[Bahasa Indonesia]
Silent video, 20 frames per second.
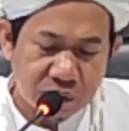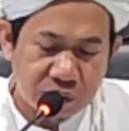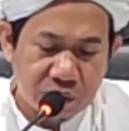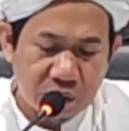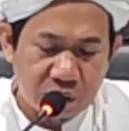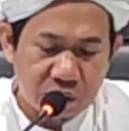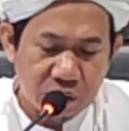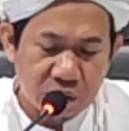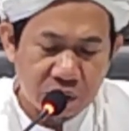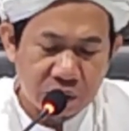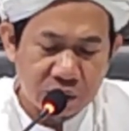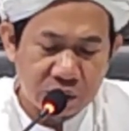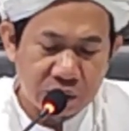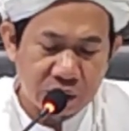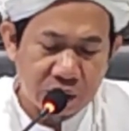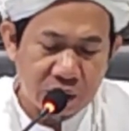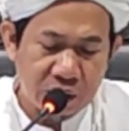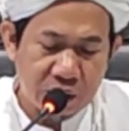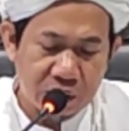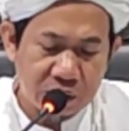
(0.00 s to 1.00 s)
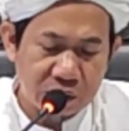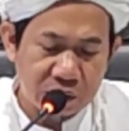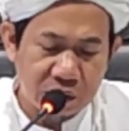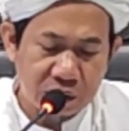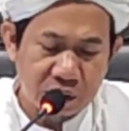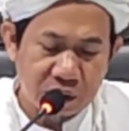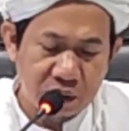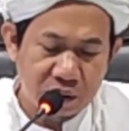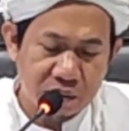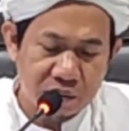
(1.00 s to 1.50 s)
Fauqa
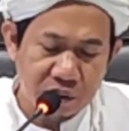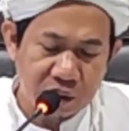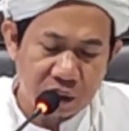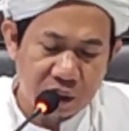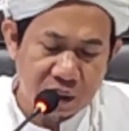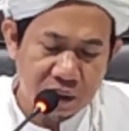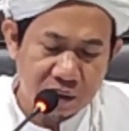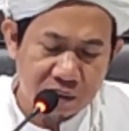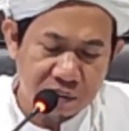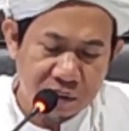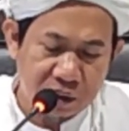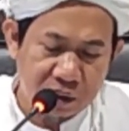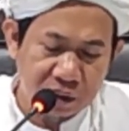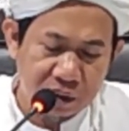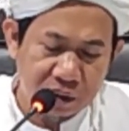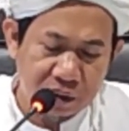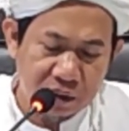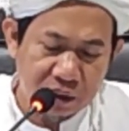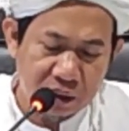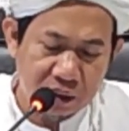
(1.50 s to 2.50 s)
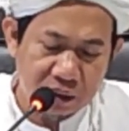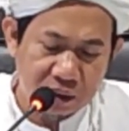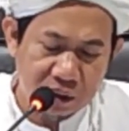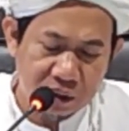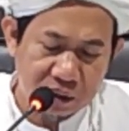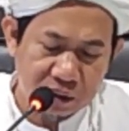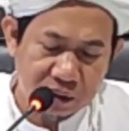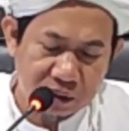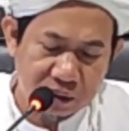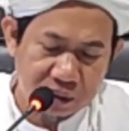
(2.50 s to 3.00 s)
salasina bi arba'in
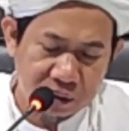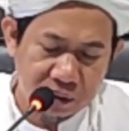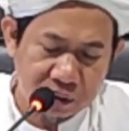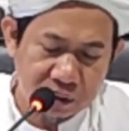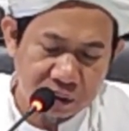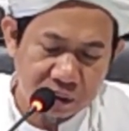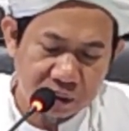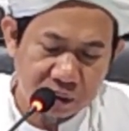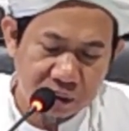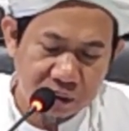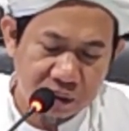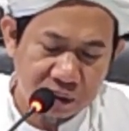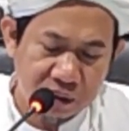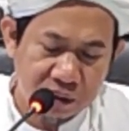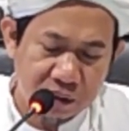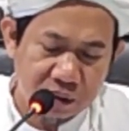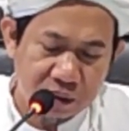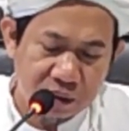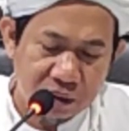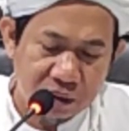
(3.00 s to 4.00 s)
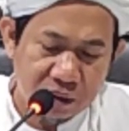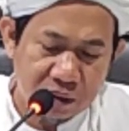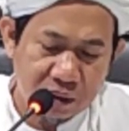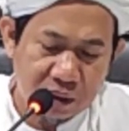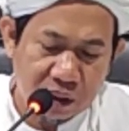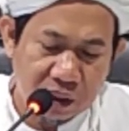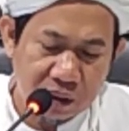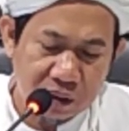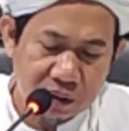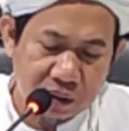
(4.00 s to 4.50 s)
atat
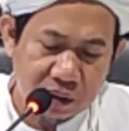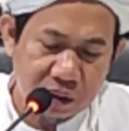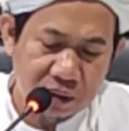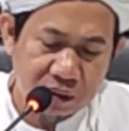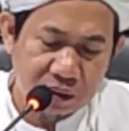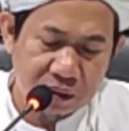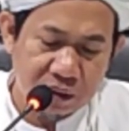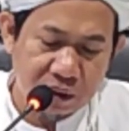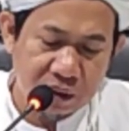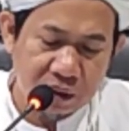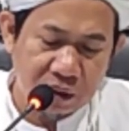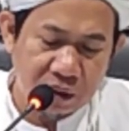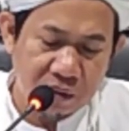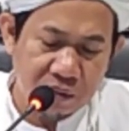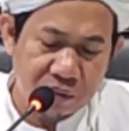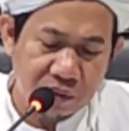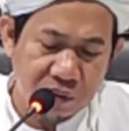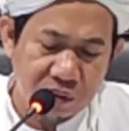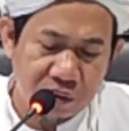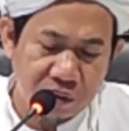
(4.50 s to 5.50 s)
di atas 34